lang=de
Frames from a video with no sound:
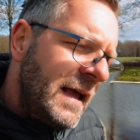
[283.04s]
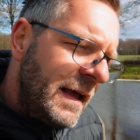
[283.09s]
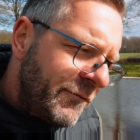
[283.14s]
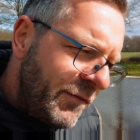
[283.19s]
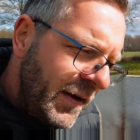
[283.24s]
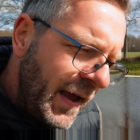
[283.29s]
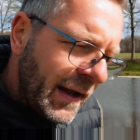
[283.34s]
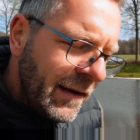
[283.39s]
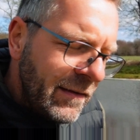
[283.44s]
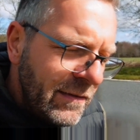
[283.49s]

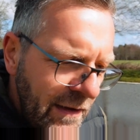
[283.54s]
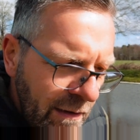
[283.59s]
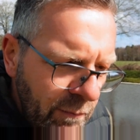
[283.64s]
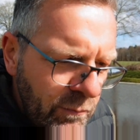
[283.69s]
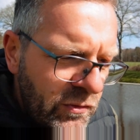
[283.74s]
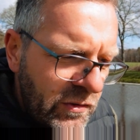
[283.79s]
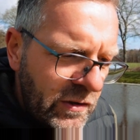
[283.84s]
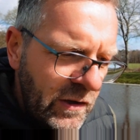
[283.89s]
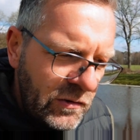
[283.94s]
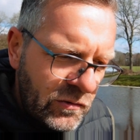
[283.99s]
während der
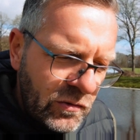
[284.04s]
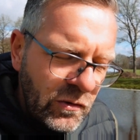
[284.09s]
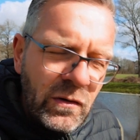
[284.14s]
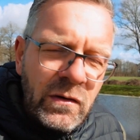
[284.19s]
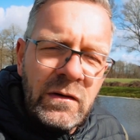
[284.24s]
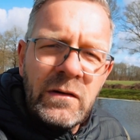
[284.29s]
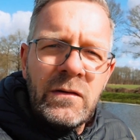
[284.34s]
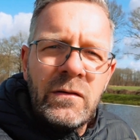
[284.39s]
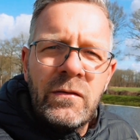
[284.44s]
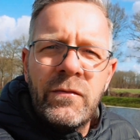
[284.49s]

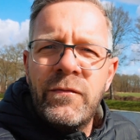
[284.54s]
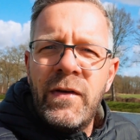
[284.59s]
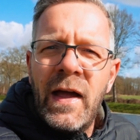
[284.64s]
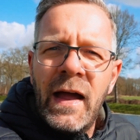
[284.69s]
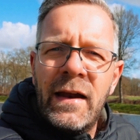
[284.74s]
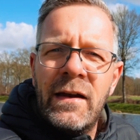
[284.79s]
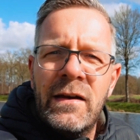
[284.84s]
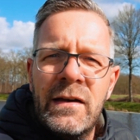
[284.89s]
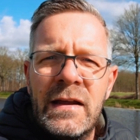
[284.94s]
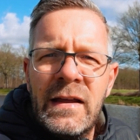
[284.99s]
Saison
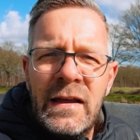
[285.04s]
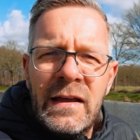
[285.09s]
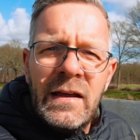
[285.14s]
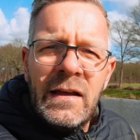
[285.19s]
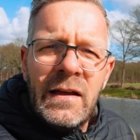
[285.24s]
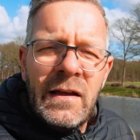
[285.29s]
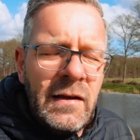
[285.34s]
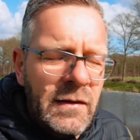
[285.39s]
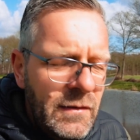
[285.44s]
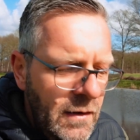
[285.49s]
werden
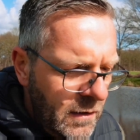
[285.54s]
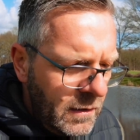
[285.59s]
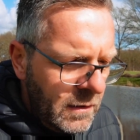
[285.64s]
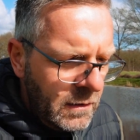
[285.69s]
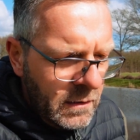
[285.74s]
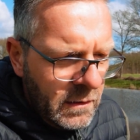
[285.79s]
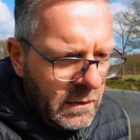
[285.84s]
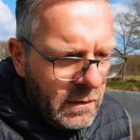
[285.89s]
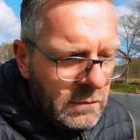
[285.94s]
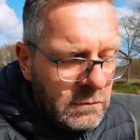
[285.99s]
die,
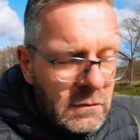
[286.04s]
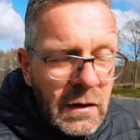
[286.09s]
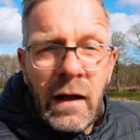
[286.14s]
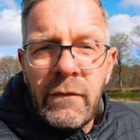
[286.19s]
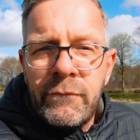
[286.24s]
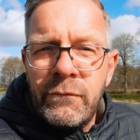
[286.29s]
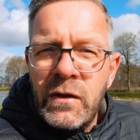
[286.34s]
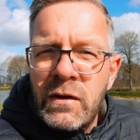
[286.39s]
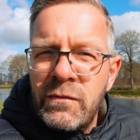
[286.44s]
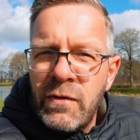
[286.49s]
äh, ja,
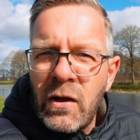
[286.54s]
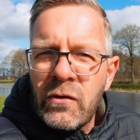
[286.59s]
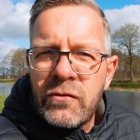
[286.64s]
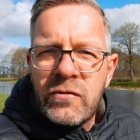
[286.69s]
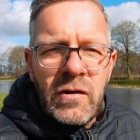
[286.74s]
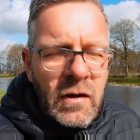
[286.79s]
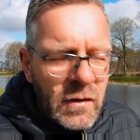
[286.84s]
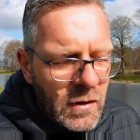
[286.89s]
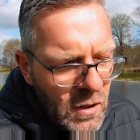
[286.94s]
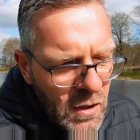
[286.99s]
die
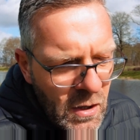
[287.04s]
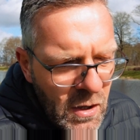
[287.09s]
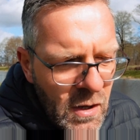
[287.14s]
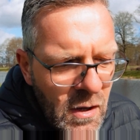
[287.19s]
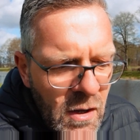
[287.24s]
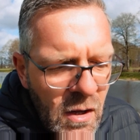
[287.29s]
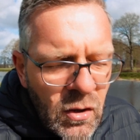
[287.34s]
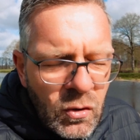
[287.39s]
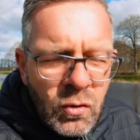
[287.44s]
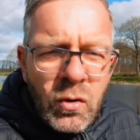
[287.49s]
Welse
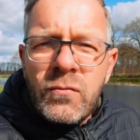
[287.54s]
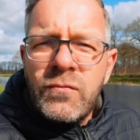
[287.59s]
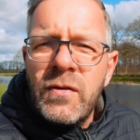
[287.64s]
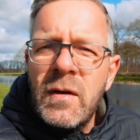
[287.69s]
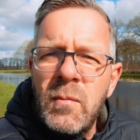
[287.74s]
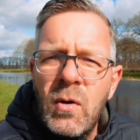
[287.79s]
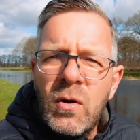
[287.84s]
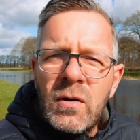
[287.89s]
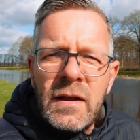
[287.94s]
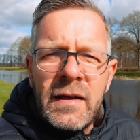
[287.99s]
gut wie
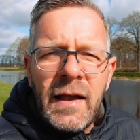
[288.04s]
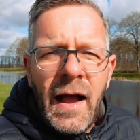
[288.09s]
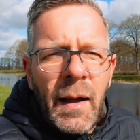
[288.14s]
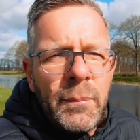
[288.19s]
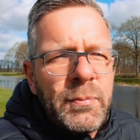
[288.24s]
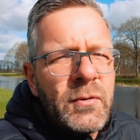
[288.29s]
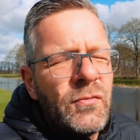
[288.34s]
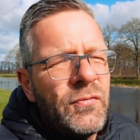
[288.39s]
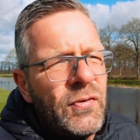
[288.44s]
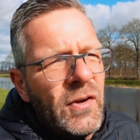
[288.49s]
möglich
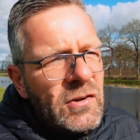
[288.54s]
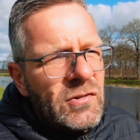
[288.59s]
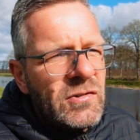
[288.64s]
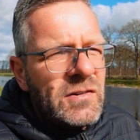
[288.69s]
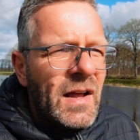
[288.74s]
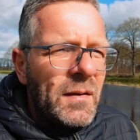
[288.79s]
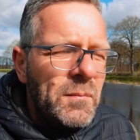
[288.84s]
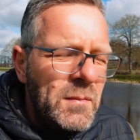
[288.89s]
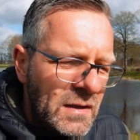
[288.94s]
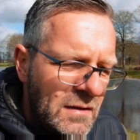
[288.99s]
abgefischt,
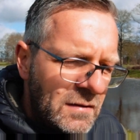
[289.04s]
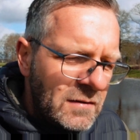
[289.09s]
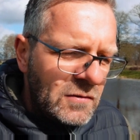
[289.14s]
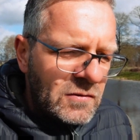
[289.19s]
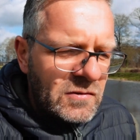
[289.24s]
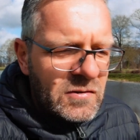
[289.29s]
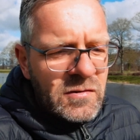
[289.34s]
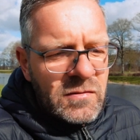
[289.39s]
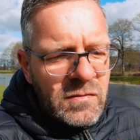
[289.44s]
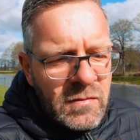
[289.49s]
damit
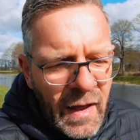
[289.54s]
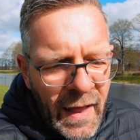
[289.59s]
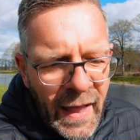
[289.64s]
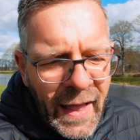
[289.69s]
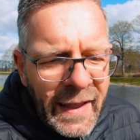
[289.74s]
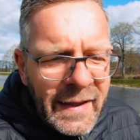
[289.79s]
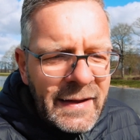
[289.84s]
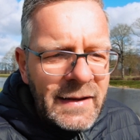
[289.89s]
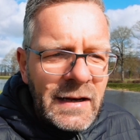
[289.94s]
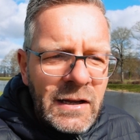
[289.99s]
es
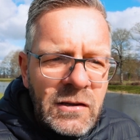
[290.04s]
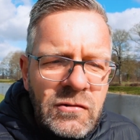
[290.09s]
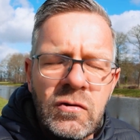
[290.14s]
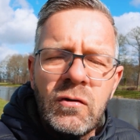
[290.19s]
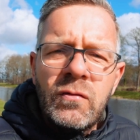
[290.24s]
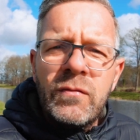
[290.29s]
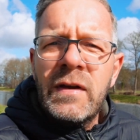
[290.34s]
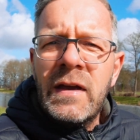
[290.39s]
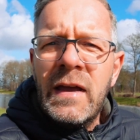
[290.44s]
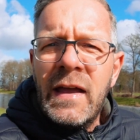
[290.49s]
eigentlich
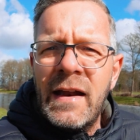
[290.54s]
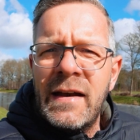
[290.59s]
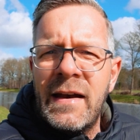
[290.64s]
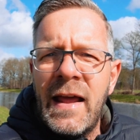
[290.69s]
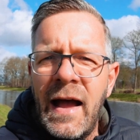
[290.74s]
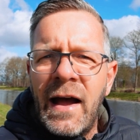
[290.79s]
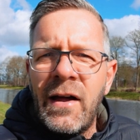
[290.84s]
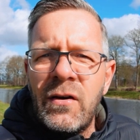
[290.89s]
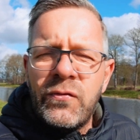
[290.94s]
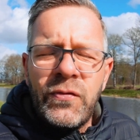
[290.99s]
so wie in
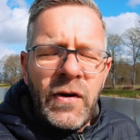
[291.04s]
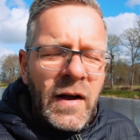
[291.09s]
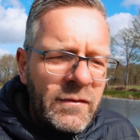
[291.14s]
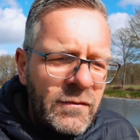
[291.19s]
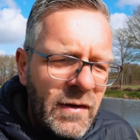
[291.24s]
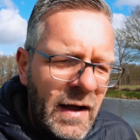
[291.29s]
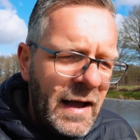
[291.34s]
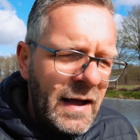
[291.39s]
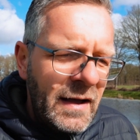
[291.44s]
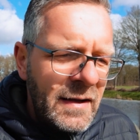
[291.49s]
der Anfang
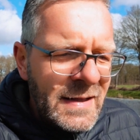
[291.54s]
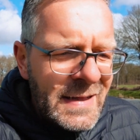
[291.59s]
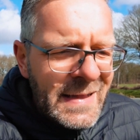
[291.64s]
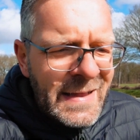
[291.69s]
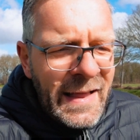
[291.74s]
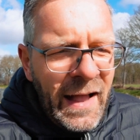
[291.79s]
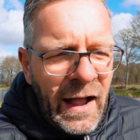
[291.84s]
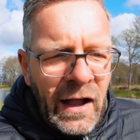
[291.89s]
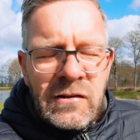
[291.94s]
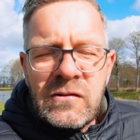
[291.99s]
war,
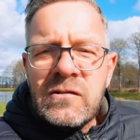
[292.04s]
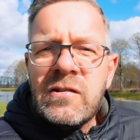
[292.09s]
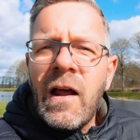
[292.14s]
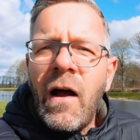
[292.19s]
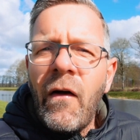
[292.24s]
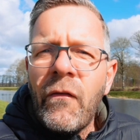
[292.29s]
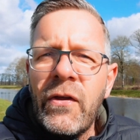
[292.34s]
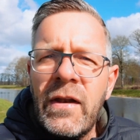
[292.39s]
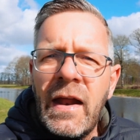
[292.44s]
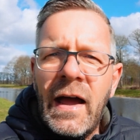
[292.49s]
eine
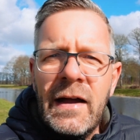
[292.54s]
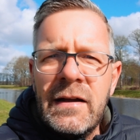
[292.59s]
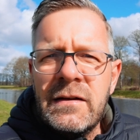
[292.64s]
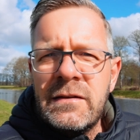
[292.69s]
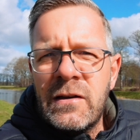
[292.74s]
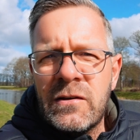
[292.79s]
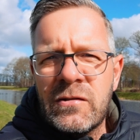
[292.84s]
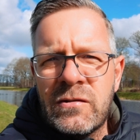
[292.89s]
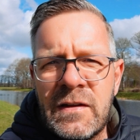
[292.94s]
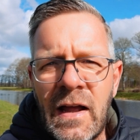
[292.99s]
Seltenheit,
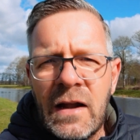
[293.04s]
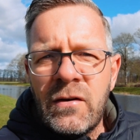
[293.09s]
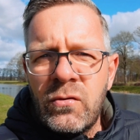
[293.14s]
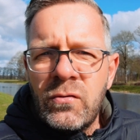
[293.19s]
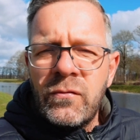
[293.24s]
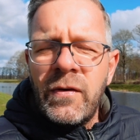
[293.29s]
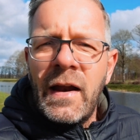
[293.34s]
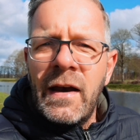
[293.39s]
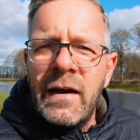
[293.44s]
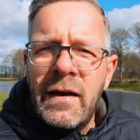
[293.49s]
dass dann
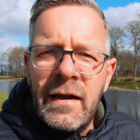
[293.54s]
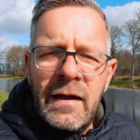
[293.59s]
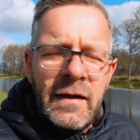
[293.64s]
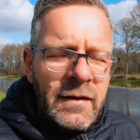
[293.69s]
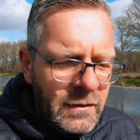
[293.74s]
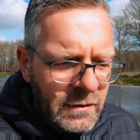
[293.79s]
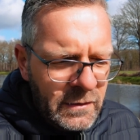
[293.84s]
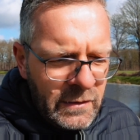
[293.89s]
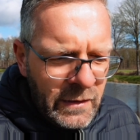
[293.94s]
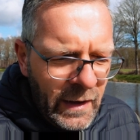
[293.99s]
und wann
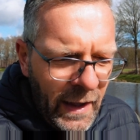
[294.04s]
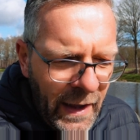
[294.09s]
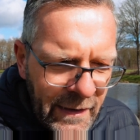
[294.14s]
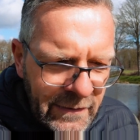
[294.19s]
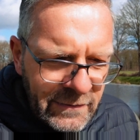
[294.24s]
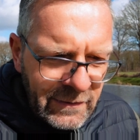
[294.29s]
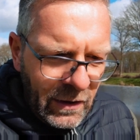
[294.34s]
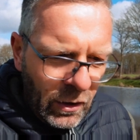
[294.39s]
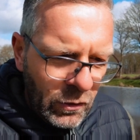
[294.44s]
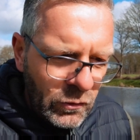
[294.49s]
äh,
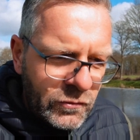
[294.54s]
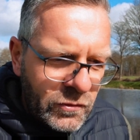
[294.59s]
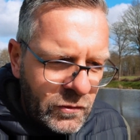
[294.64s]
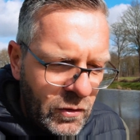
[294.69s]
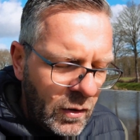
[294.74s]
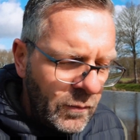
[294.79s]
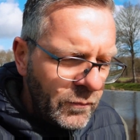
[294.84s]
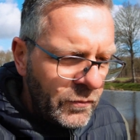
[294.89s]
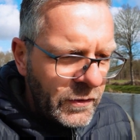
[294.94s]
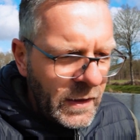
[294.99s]
ein
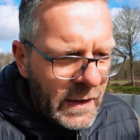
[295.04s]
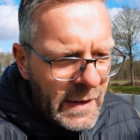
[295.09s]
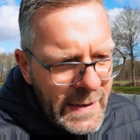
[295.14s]
rauskommt.